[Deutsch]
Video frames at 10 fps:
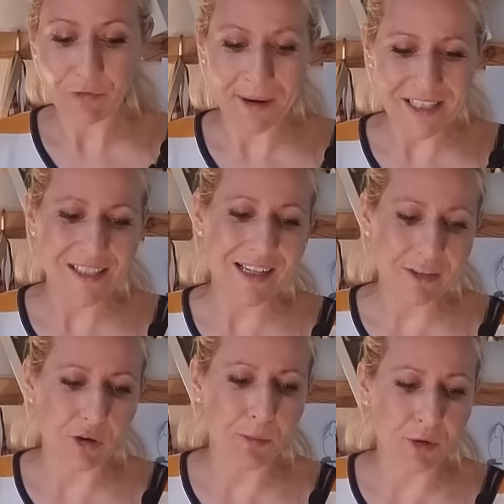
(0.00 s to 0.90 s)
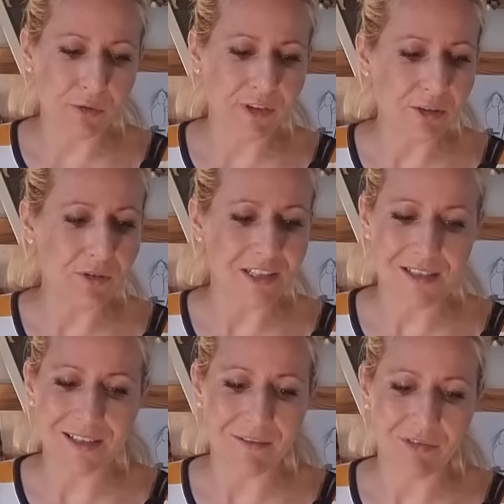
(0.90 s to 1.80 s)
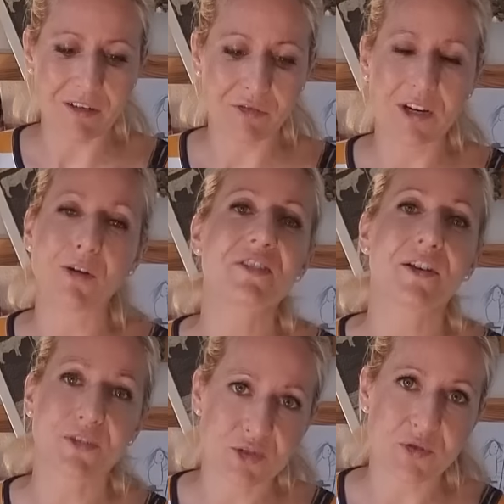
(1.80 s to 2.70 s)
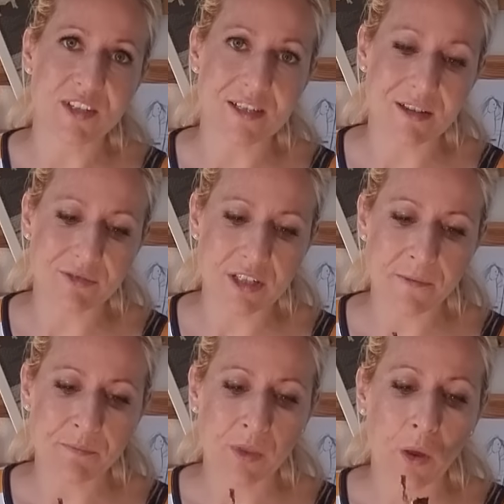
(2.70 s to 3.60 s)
wobei es ist halt auch Polofino, das ist einfach von Hause aus schon sehr saftig.